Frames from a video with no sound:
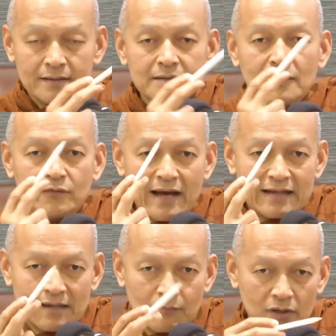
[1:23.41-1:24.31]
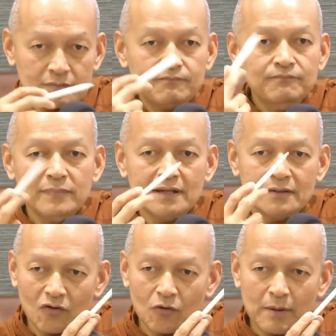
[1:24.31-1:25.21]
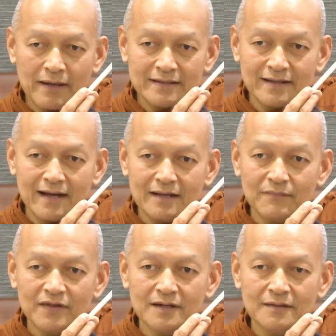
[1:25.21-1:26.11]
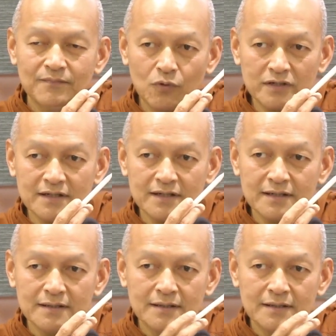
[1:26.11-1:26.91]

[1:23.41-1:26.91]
เทวดาทั้งหมดเป็นโอปปาติกะกำเนิด ผุดเกิด